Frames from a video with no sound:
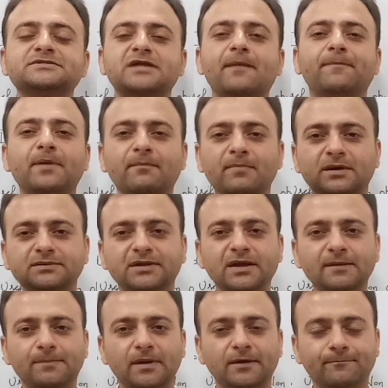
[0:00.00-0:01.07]
स्टेप नंबर
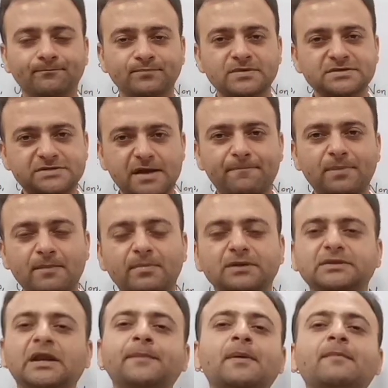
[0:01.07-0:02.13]
थ्री पे स्टेप
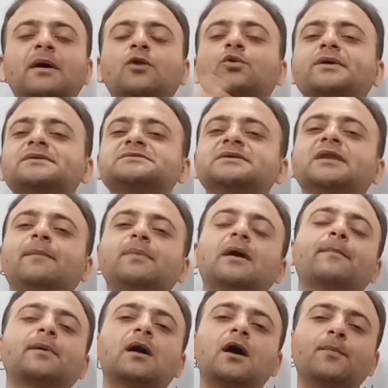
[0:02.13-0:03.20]
नंबर थ्री पे मान लो किसी ने
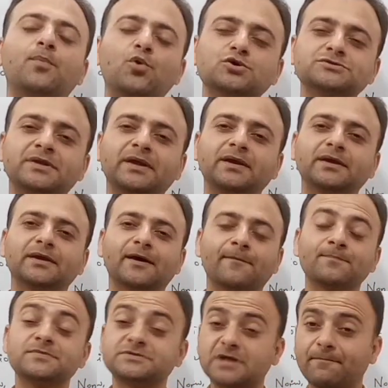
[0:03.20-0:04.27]
भी आपका अपोज नहीं
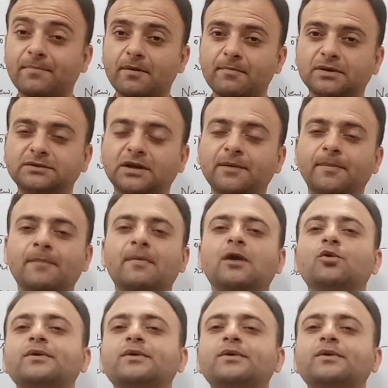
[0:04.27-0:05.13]
किया स्टेप नंबर थ्री पे